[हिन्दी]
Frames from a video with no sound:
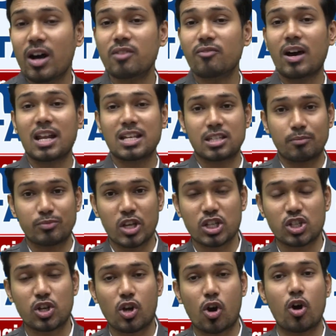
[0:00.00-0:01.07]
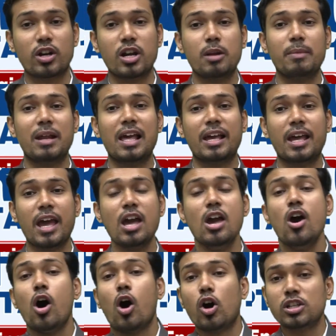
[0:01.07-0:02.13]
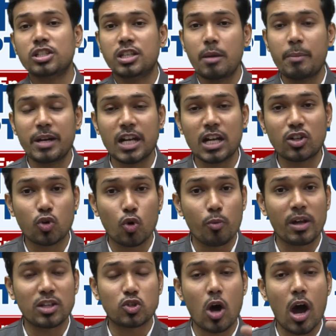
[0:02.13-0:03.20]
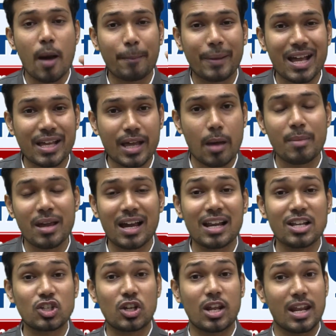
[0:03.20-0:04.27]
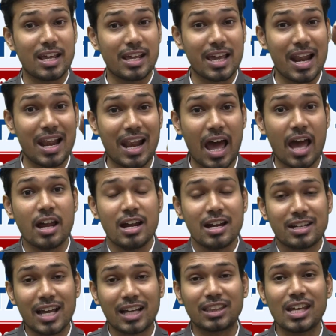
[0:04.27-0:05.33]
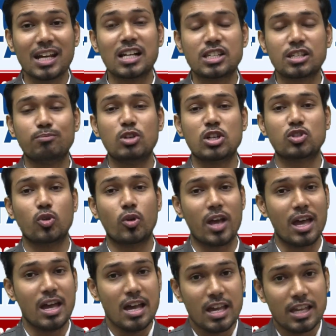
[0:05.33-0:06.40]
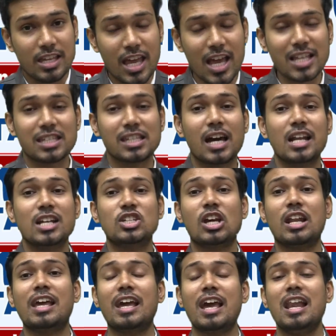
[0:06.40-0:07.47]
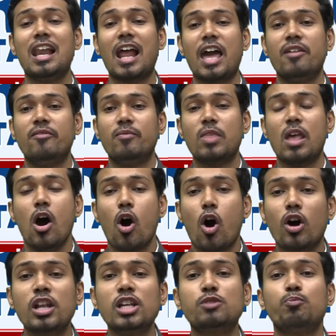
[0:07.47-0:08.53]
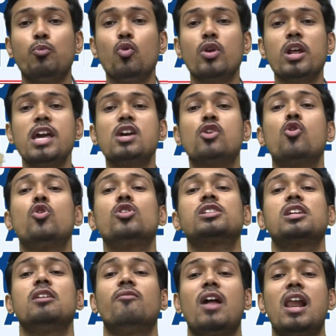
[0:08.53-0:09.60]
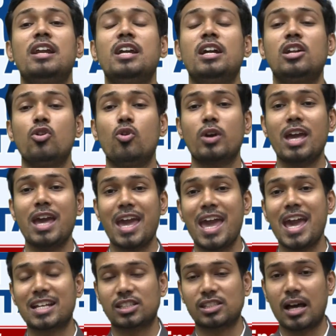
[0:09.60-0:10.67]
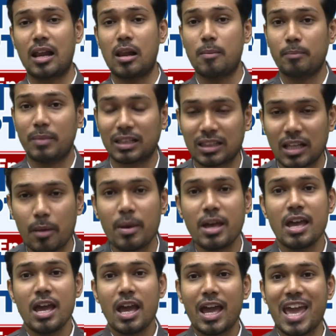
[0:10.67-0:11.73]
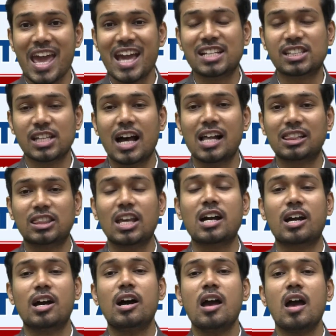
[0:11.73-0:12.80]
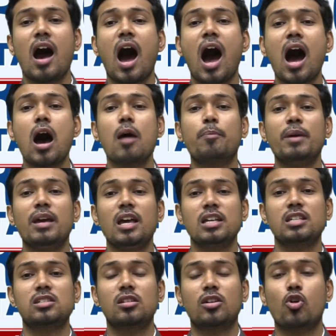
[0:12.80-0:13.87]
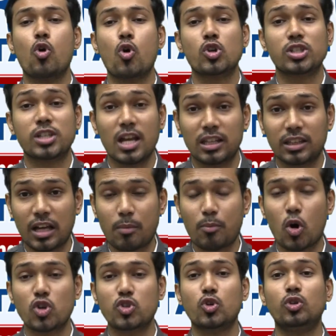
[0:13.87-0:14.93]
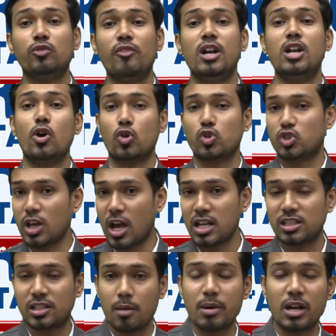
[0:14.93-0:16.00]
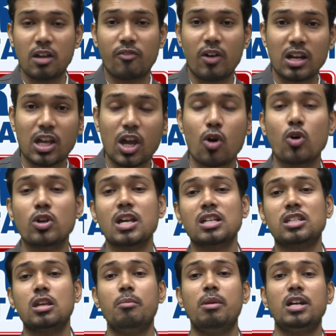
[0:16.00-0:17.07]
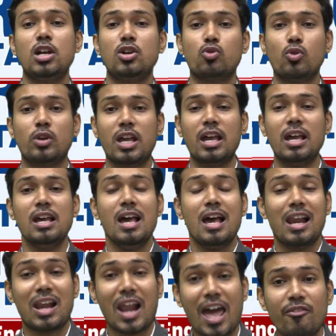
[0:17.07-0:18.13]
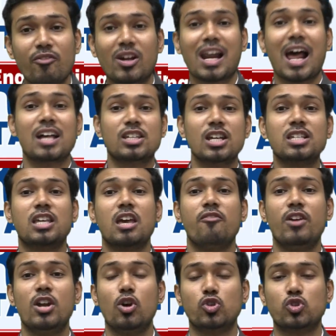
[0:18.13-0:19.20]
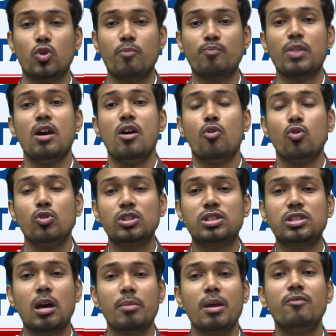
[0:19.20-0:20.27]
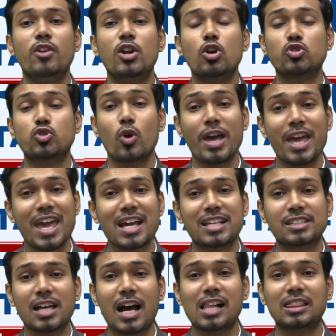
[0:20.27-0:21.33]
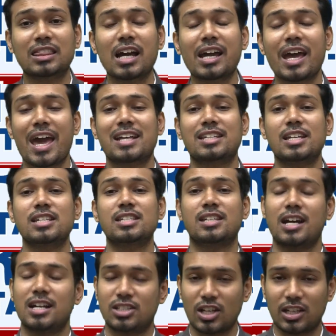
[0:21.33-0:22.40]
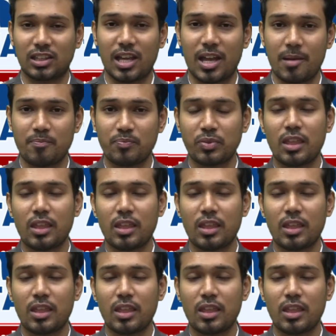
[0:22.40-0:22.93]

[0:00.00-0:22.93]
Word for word: वन वाले सब्जेक्ट्स रिकॉर्डेड मिलेंगे और सीबीटी टू में जो आपकी केमिकल इंजीनियरिंग के टेक्निकल सब्जेक्ट्स होंगे ये सारे चलेंगे लाइव और इस पूरे कोर्स की वैलिडिटी होगी एक साल मतलब एक साल तक आप इस कोर्स के अंदर मौजूद वीडियोस चाहे सीबीटी वन के हो या सीबीटी टू की लाइव क्लासेस के वीडियोस हो उन सभी वीडियोस को एक साल तक एक्सेस कर सकते हैं